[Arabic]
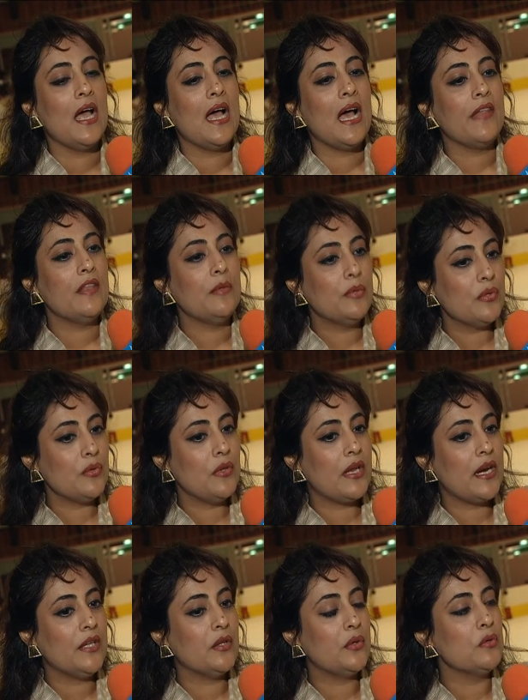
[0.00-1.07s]
هذه البطولة
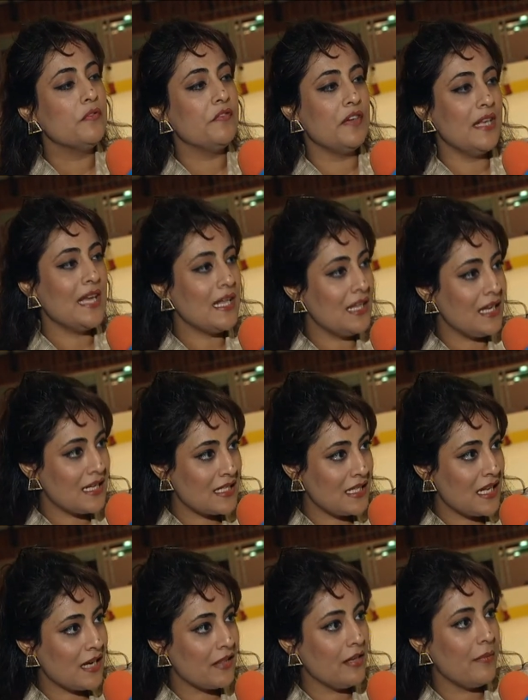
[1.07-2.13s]
راح تكون في نادي راس
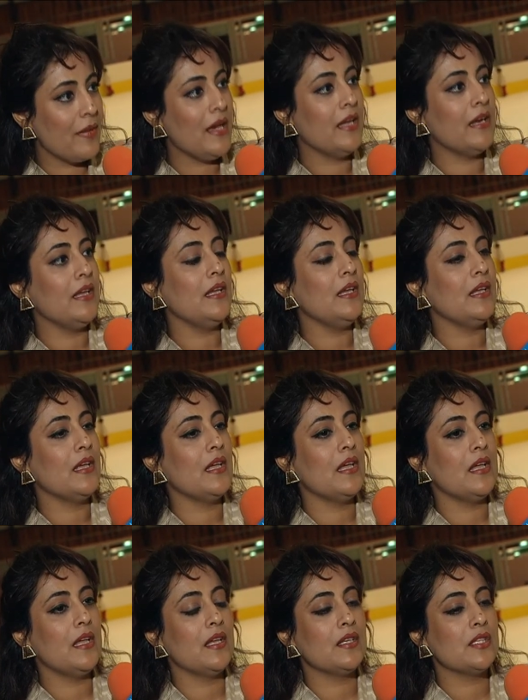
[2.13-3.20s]
الأرض البحري
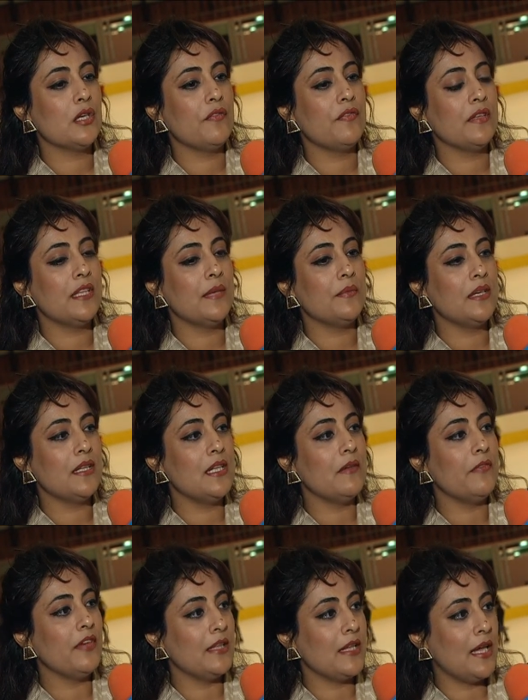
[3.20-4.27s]
آه، سوف تبتدأ
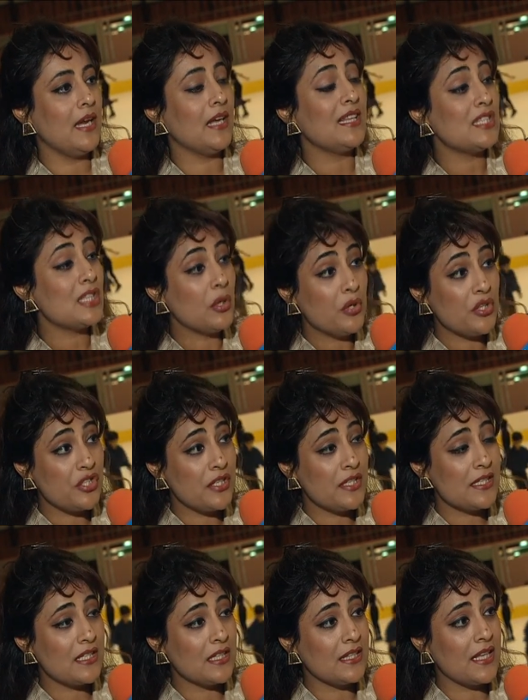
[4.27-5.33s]
في تاريخ 29
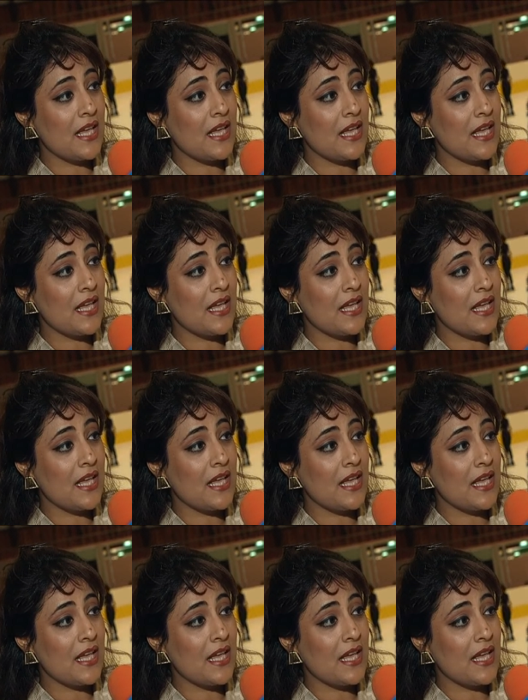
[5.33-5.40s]
6